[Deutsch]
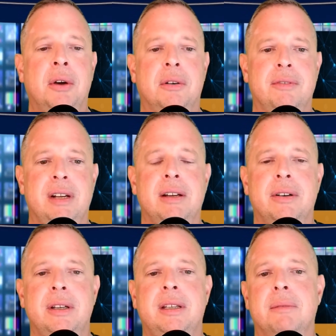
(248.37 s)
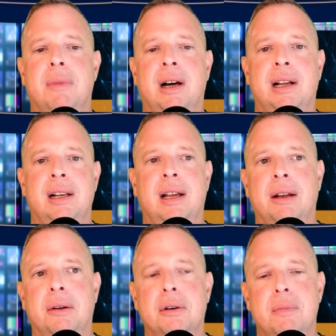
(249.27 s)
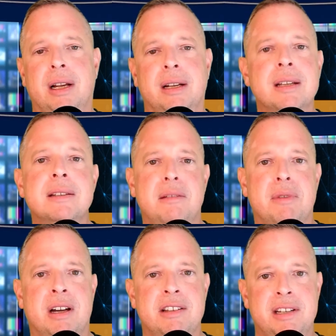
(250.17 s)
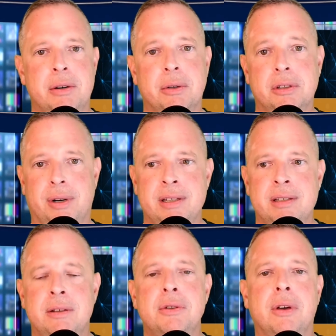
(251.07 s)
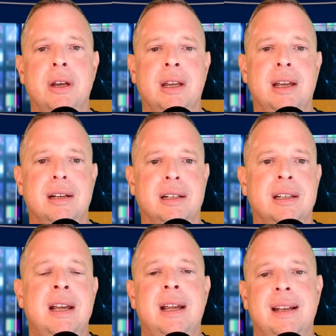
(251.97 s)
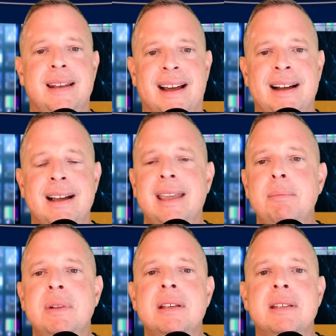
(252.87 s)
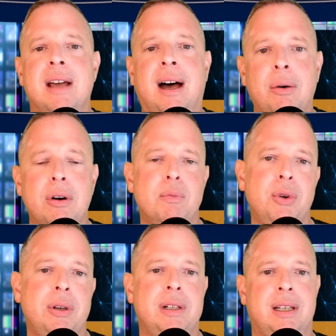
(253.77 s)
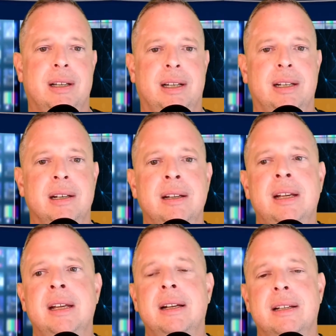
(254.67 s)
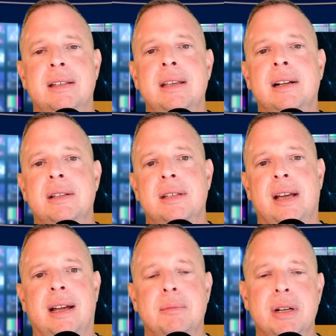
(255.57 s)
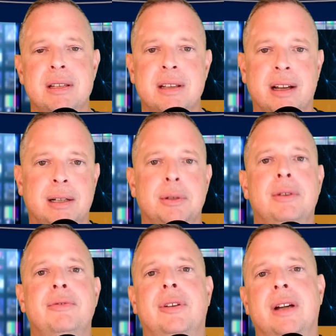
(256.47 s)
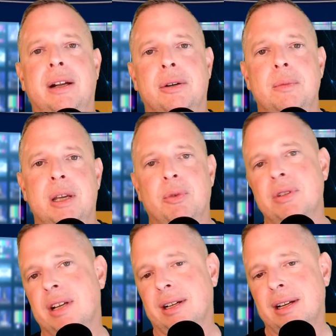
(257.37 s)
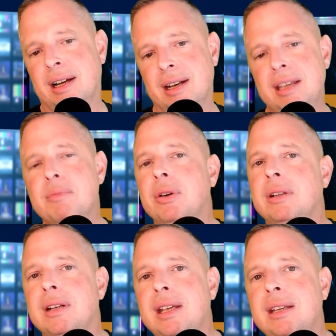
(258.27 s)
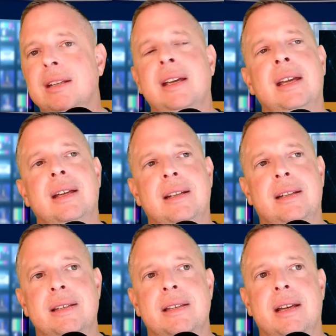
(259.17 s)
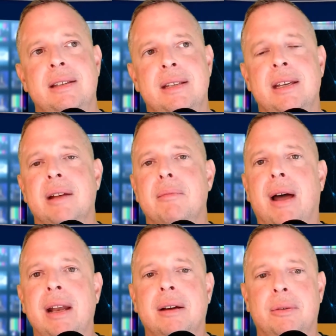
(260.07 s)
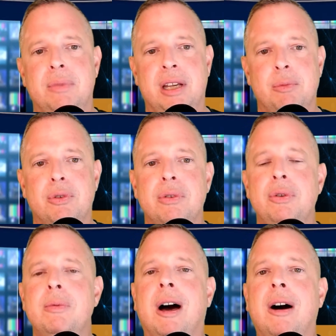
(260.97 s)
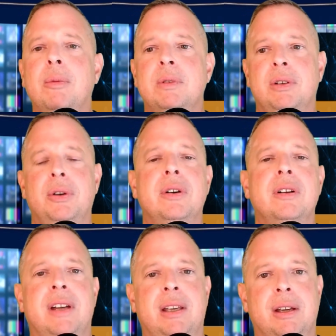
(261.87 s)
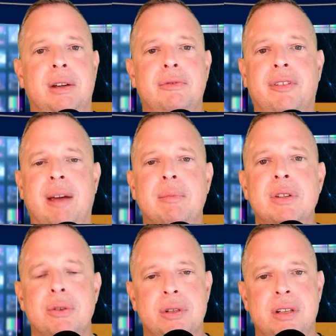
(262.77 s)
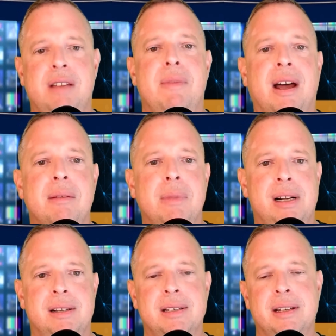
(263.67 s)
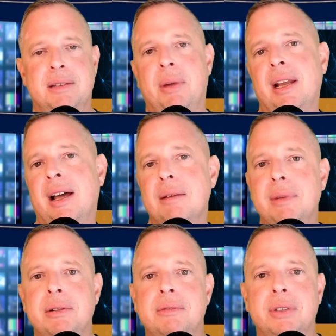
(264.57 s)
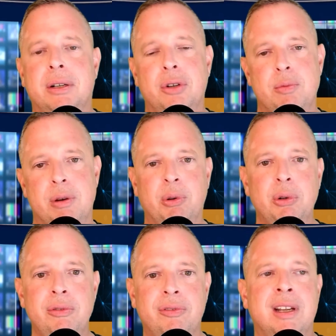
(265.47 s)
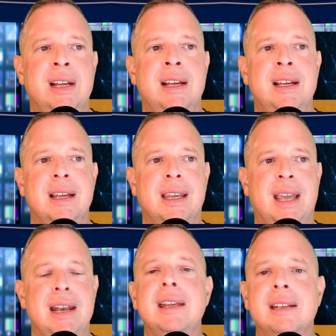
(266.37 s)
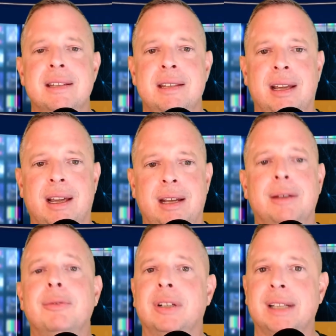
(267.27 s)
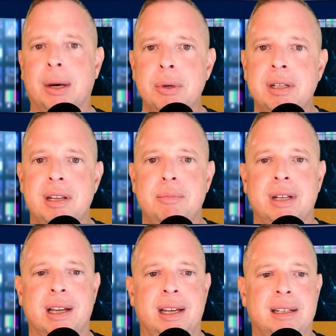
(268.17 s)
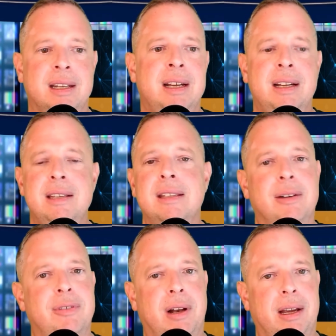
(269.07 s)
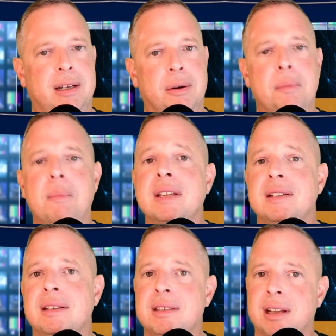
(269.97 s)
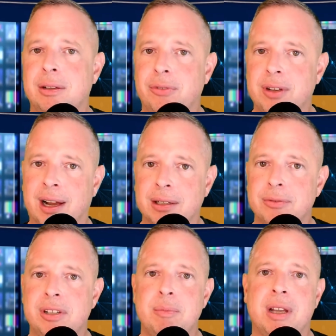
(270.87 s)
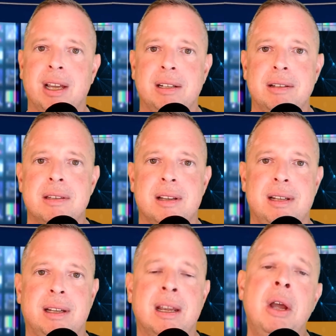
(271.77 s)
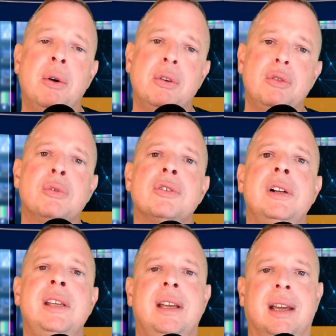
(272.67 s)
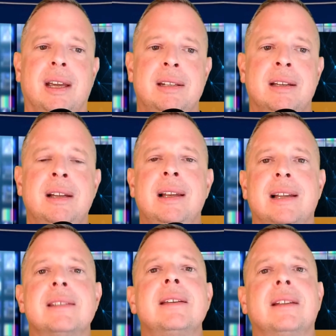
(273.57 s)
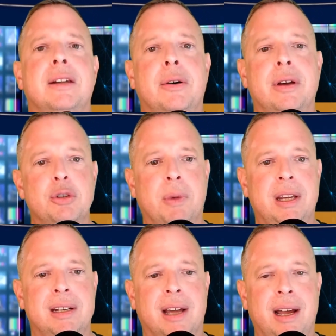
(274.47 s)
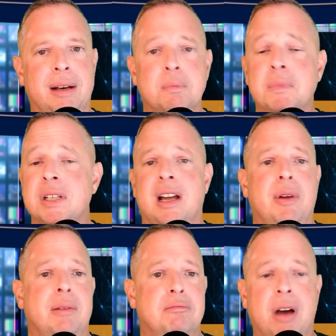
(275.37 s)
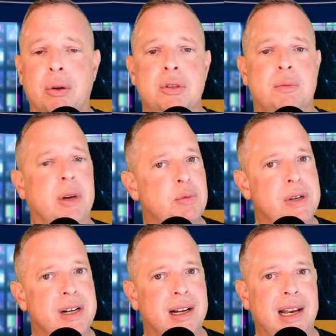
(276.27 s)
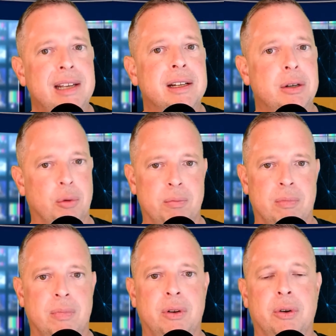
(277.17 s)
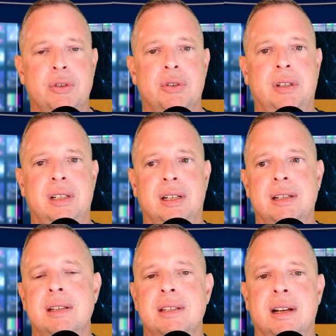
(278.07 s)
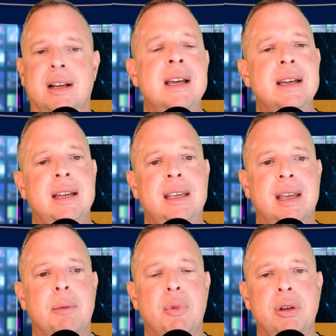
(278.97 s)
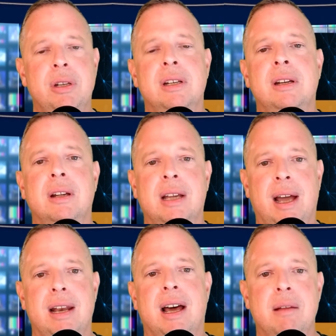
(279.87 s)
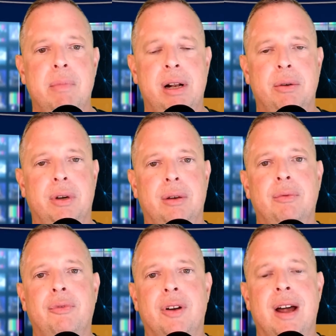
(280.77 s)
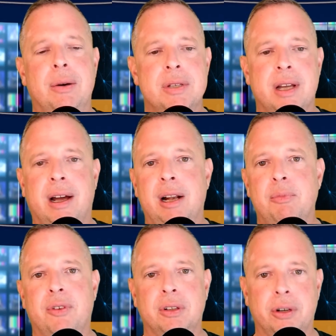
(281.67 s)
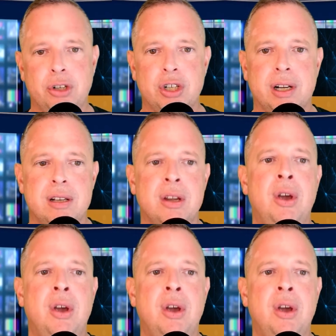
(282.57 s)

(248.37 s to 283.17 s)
Und wenn ihr euch mal nochmal an das Thema Zero Trust zurückerinnert, da gibt es auch Möglichkeiten, dass ich als Administrator von einer Umgebung sagen kann, ich möchte nicht, dass sich an meiner Umgebung überhaupt irgendwelche Fremdsysteme anmelden. Das heißt, bei der Anmeldung wird auch überprüft, Kenne ich das Gerät? Vertraue ich dem Gerät? Ist da vielleicht auch ein passendes Zertifikat auf dem Gerät installiert? Und nur solche Geräte lasse ich dann auch entsprechend rein. Das kann man auch zum Beispiel nach Ländergruppen noch sortieren, dass ich sage, ich möchte keine Anmeldungen von außerhalb von Deutschland